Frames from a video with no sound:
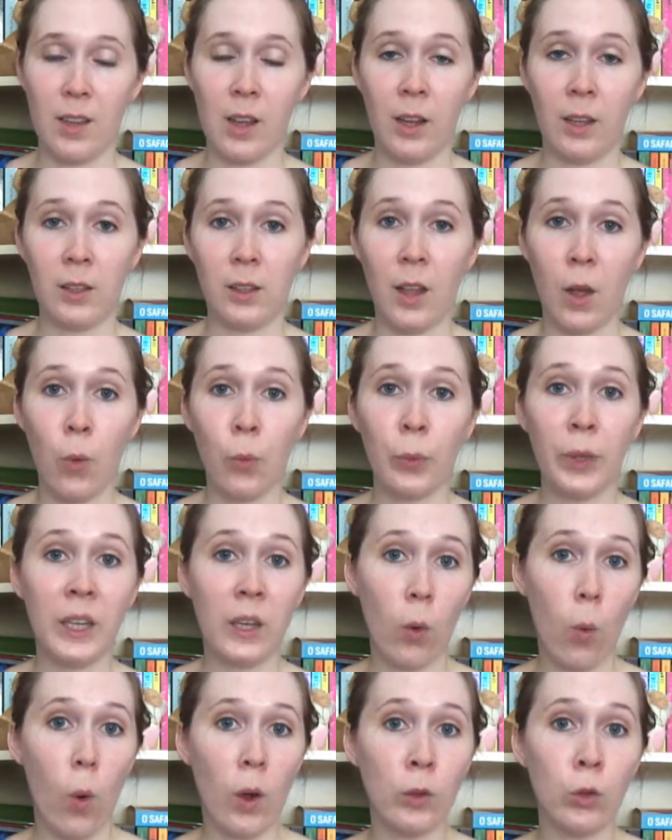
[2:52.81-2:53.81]
Então,
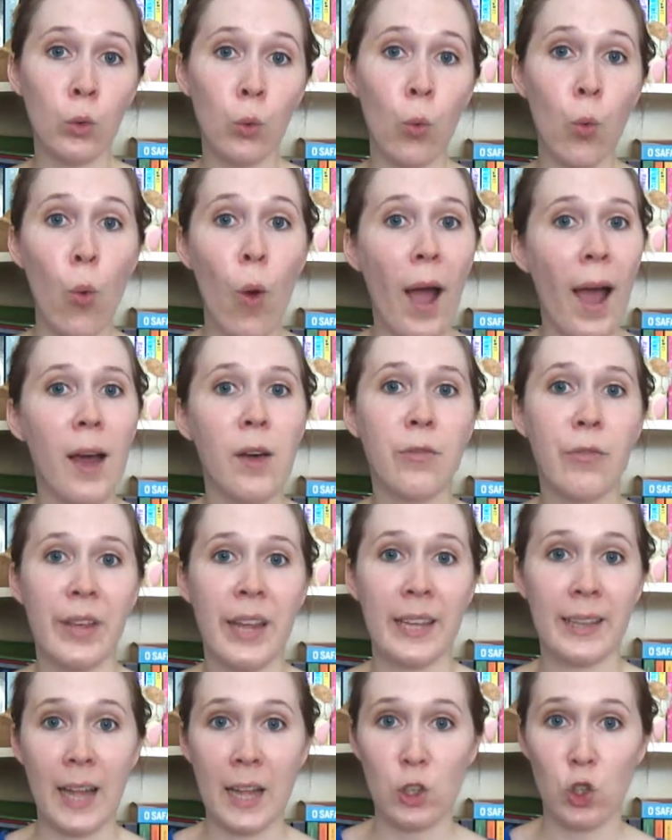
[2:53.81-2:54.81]
enquanto o Rafa e
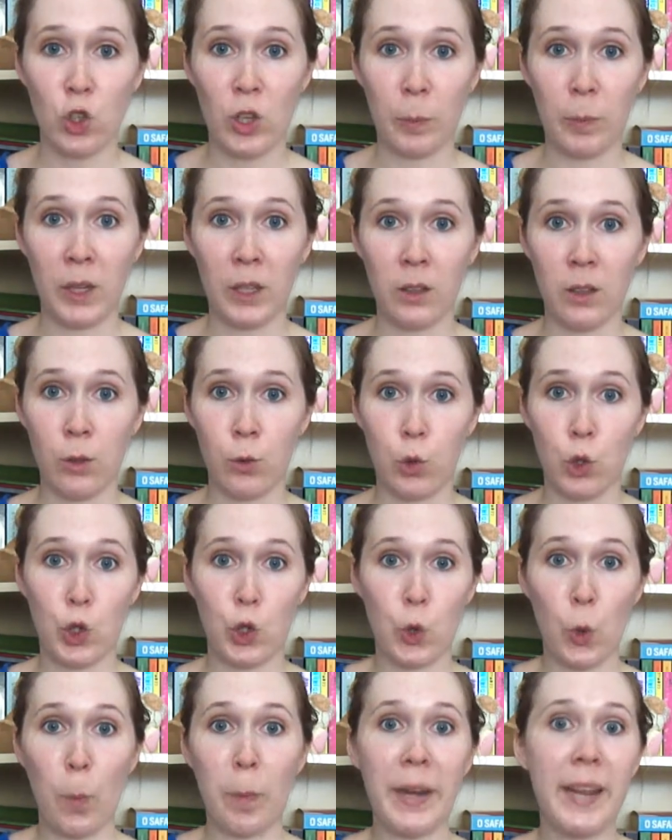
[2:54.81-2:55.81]
a Tati estão tentando
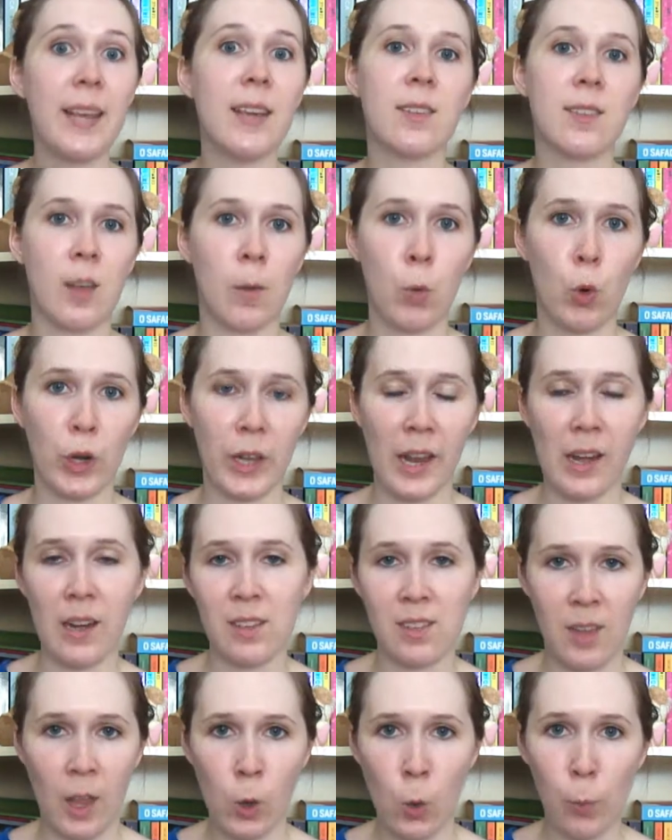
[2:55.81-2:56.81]
descobrir esse amor que eles
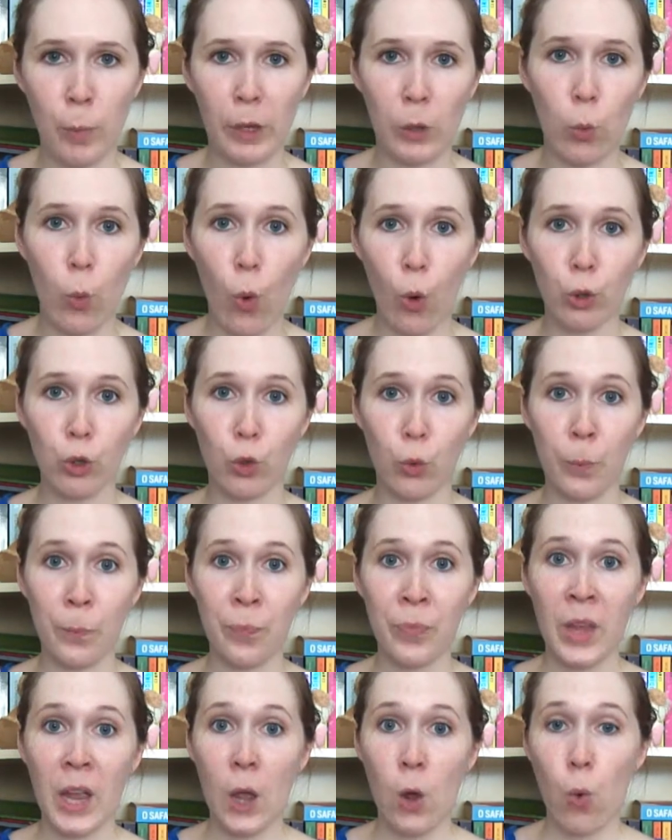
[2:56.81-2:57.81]
têm um pelo outro,
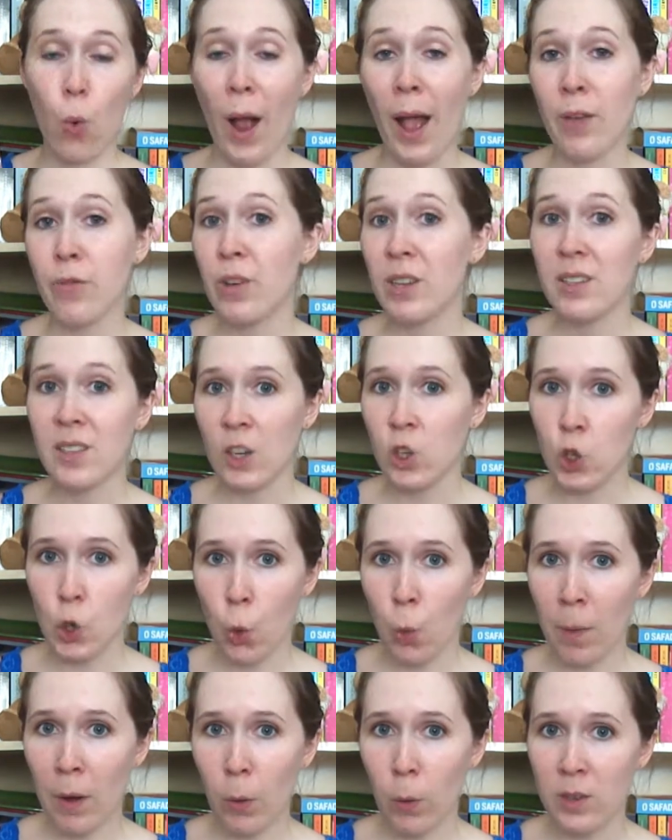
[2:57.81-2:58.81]
o Rafa sente
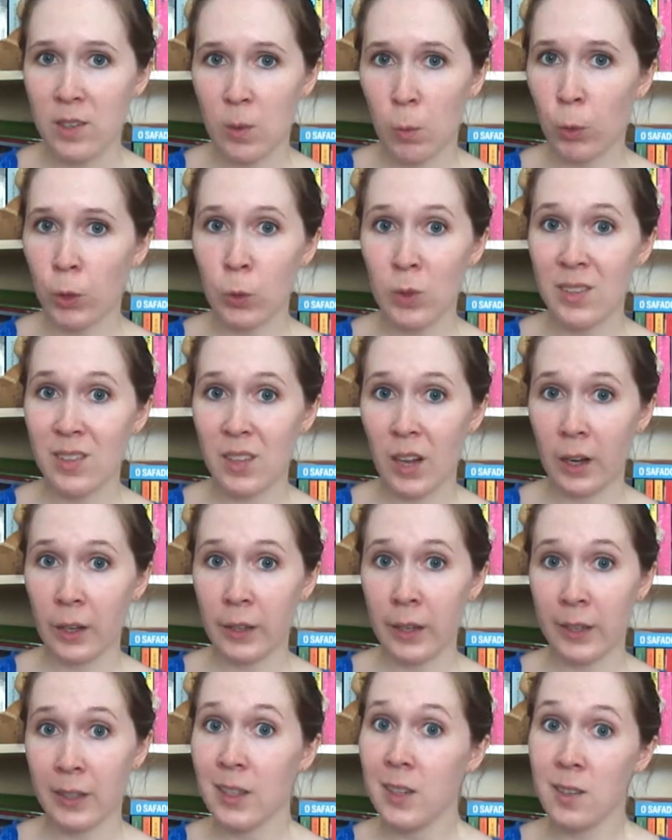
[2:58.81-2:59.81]
alguma coisa muito
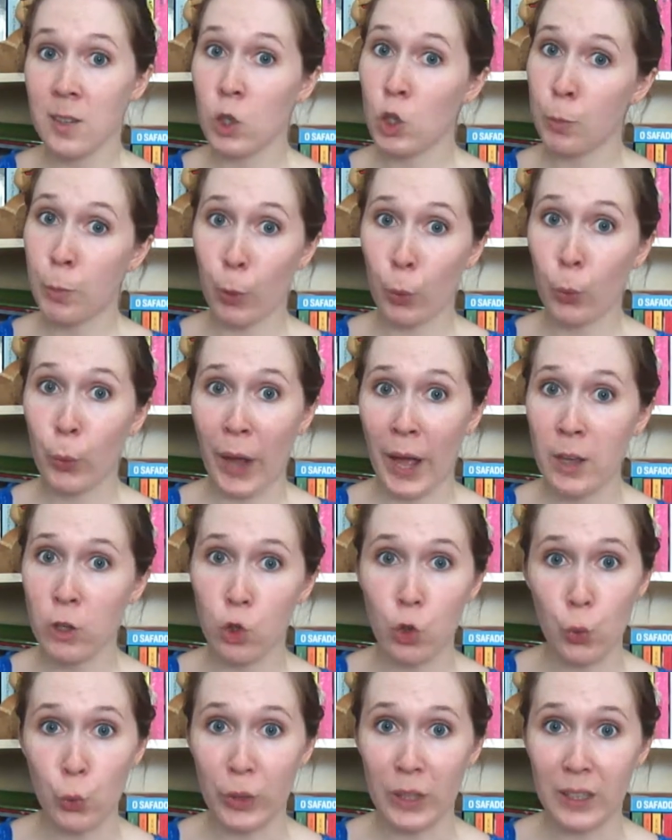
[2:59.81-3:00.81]
estranha e decide procurar
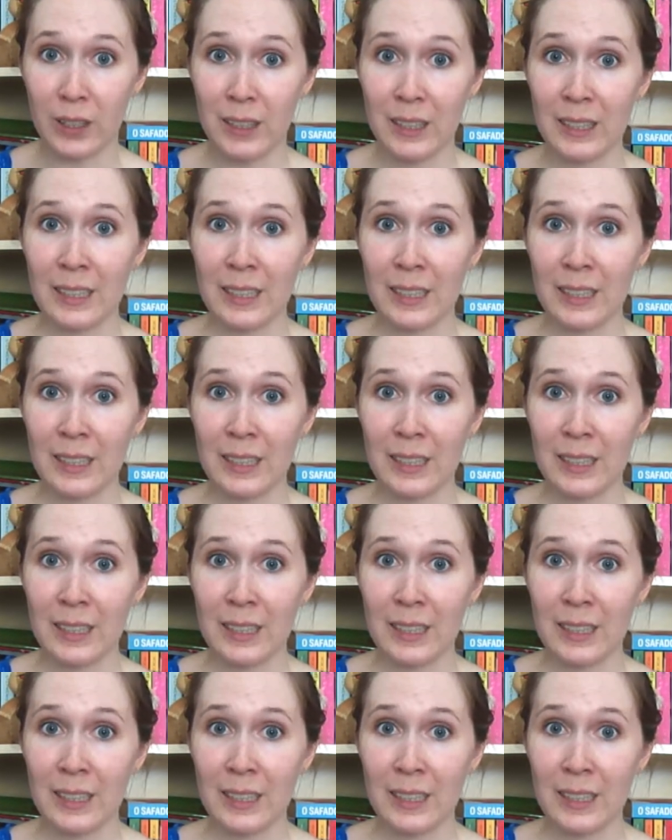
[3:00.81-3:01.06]
ajuda.